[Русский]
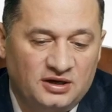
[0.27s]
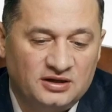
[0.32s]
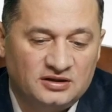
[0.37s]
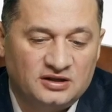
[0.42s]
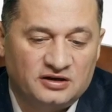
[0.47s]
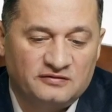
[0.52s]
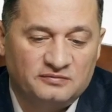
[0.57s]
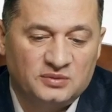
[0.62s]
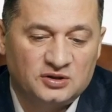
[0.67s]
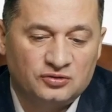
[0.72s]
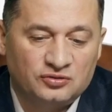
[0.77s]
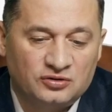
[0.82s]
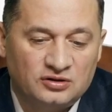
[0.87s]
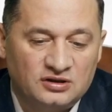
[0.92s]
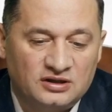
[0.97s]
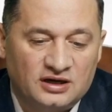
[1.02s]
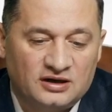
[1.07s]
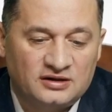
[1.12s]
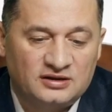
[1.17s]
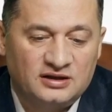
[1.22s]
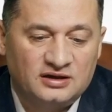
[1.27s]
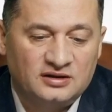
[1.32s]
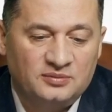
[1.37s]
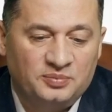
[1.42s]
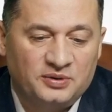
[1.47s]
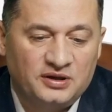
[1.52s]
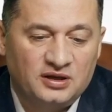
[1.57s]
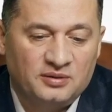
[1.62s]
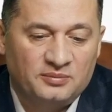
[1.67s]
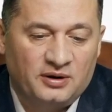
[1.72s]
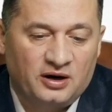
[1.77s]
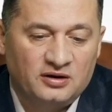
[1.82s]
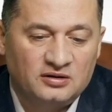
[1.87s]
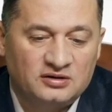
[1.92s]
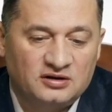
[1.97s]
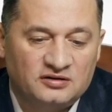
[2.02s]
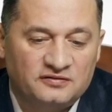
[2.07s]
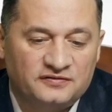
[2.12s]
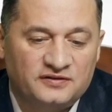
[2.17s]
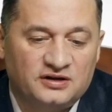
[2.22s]
лет ревматоидный артрит,
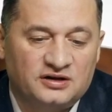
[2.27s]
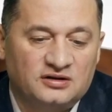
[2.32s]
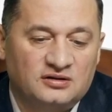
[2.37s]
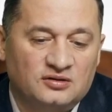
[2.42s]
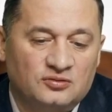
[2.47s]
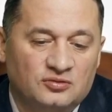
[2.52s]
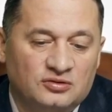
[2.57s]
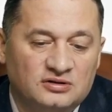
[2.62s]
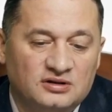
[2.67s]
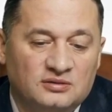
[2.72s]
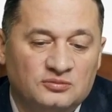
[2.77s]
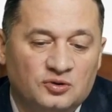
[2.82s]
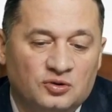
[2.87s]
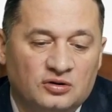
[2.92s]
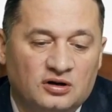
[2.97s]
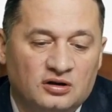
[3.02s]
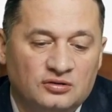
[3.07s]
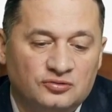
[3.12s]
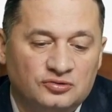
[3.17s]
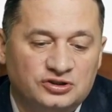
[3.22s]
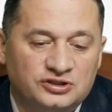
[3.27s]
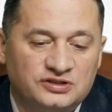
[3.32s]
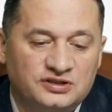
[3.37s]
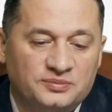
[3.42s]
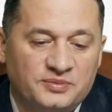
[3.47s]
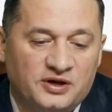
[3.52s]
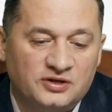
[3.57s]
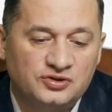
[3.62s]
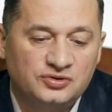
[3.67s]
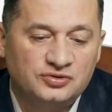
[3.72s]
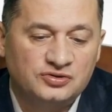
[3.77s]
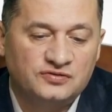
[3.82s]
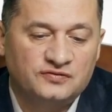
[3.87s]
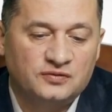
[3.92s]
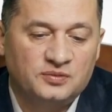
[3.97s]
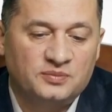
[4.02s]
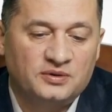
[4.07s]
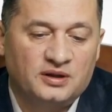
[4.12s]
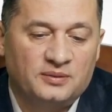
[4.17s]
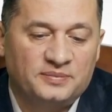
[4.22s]
принимаю ТФ третий год. Намного лучше себя
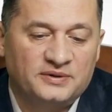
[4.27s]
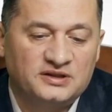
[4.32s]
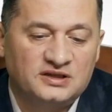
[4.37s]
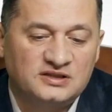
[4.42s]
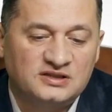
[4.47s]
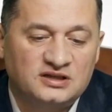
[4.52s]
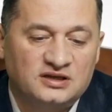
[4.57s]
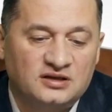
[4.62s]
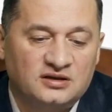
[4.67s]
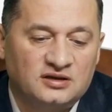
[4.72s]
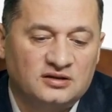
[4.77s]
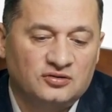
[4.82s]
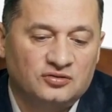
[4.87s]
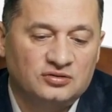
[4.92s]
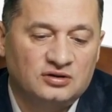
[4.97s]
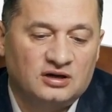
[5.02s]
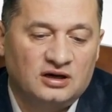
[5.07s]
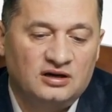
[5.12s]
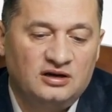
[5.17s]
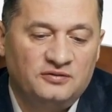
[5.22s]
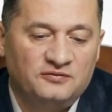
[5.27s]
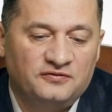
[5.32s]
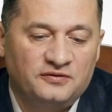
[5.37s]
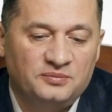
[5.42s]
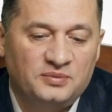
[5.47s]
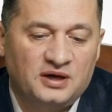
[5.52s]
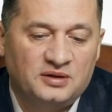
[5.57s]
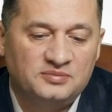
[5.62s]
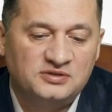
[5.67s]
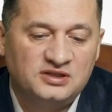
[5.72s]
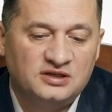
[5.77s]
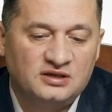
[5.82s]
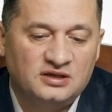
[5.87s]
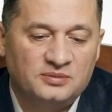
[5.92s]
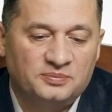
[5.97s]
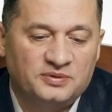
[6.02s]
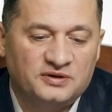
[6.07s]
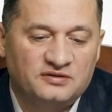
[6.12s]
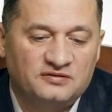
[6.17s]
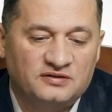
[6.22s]
чувствую, было подозрение на онколимфы, биопсия
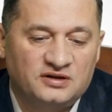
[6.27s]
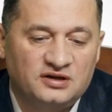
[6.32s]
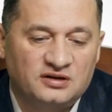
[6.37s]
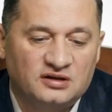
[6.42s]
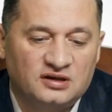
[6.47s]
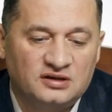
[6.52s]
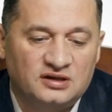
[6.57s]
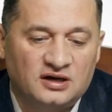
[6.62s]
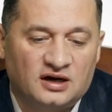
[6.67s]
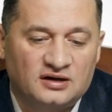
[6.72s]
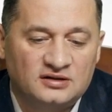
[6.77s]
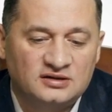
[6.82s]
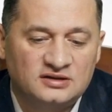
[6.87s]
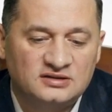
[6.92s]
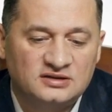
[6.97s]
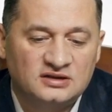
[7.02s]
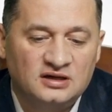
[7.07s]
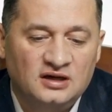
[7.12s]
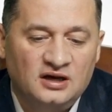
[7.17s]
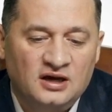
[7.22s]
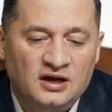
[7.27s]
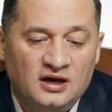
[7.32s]
не подтвердила диагноз.